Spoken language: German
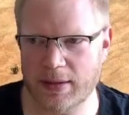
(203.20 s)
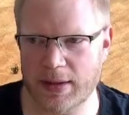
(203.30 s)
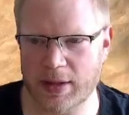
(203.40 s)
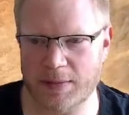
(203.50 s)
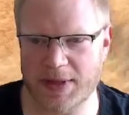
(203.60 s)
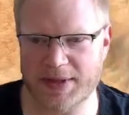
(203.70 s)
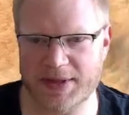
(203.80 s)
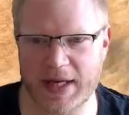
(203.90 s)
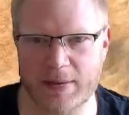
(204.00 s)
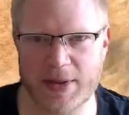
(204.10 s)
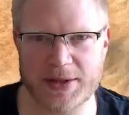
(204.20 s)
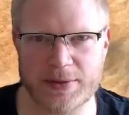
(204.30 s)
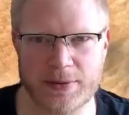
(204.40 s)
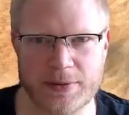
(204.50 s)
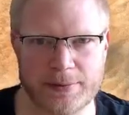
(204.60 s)
Da kommt jetzt ein Stable
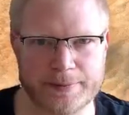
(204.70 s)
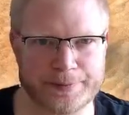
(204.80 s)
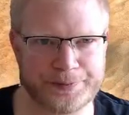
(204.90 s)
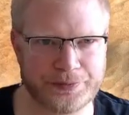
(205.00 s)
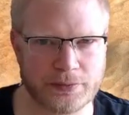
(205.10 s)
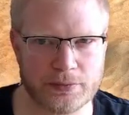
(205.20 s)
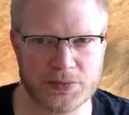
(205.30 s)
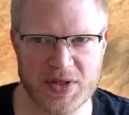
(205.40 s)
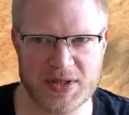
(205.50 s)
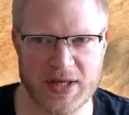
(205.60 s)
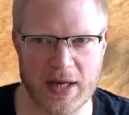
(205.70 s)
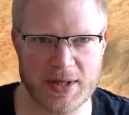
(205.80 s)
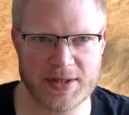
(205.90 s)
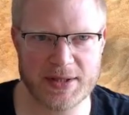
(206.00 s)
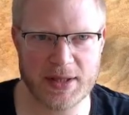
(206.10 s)
dazu. Stable
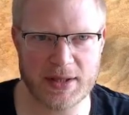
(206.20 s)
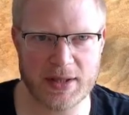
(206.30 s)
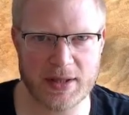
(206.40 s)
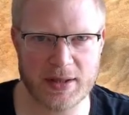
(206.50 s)
als Italiener,